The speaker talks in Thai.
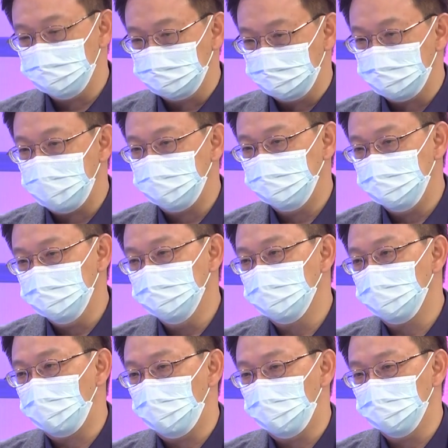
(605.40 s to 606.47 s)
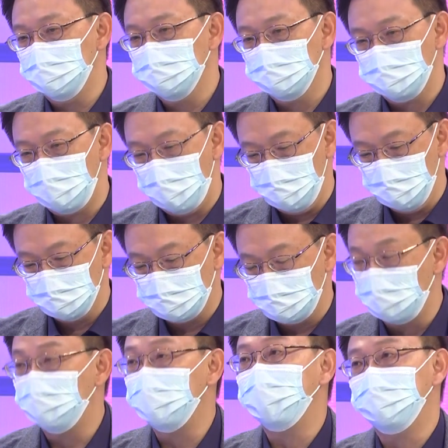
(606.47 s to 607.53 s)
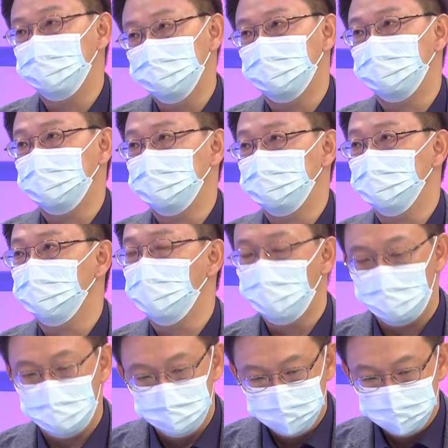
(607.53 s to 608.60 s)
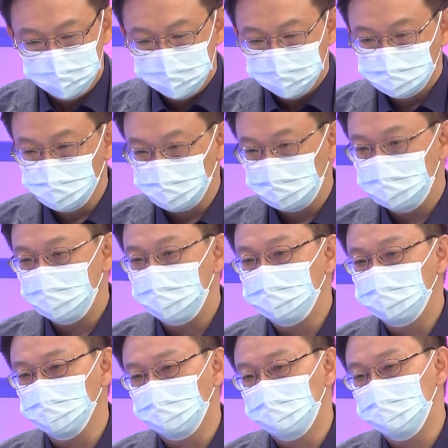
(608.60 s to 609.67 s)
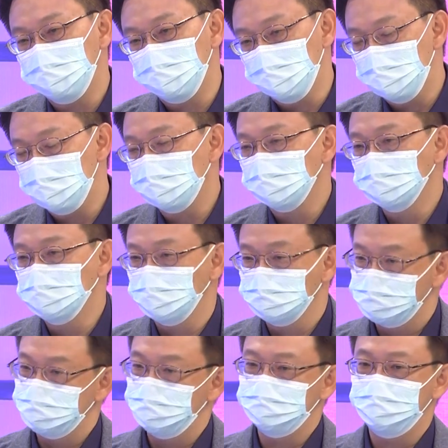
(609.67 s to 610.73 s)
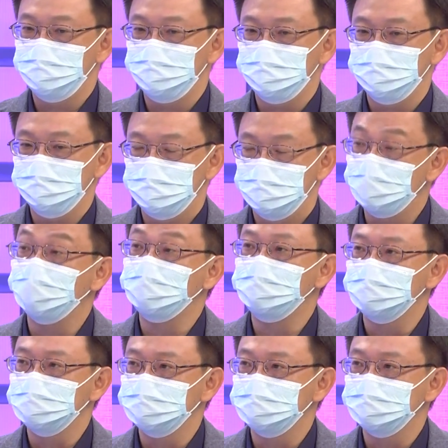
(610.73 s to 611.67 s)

ความสำคัญในเรื่องของของสุขภาพเรื่องอะไรอย่างเงี้ยเพราะว่าจุดนี้เป็นจุดที่เดี๋ยวนี้โซเชียลมีอิทธิพลเย